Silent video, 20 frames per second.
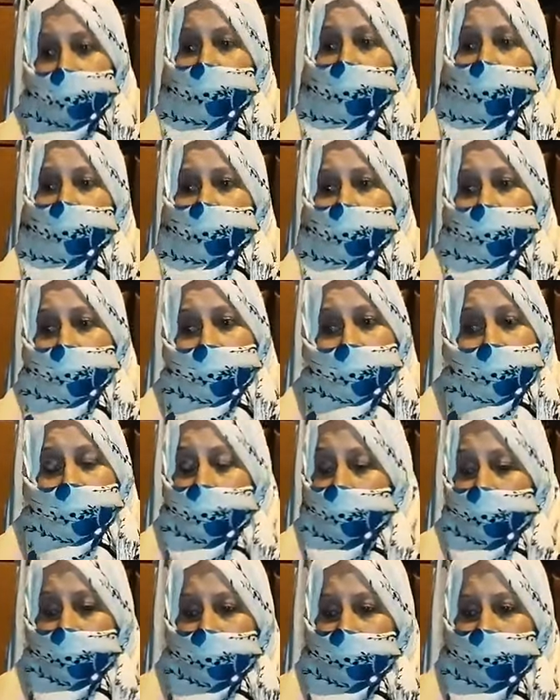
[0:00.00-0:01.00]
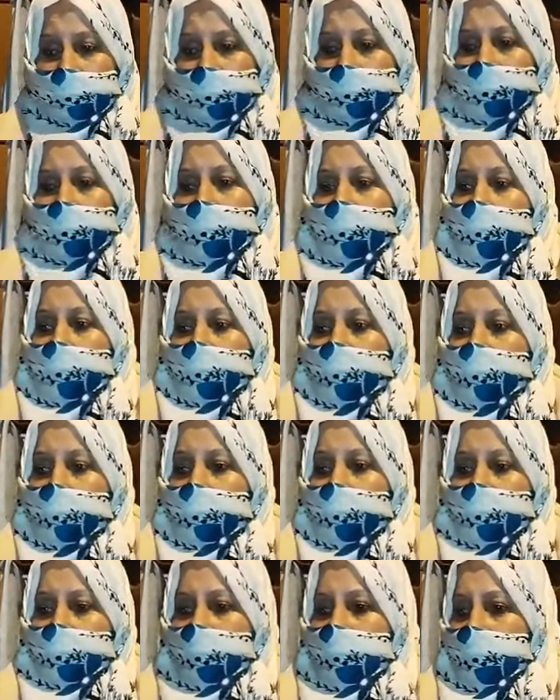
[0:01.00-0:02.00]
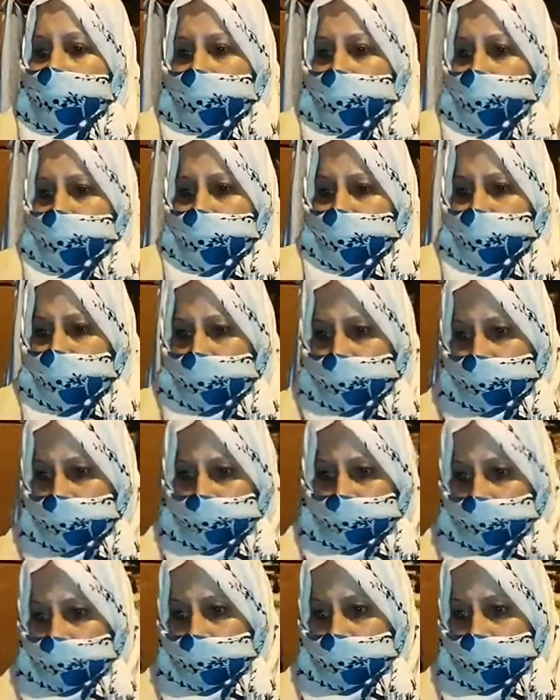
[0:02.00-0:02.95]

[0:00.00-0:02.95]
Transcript: ودخلت وانا يدفل عليا واش انا حشره علاش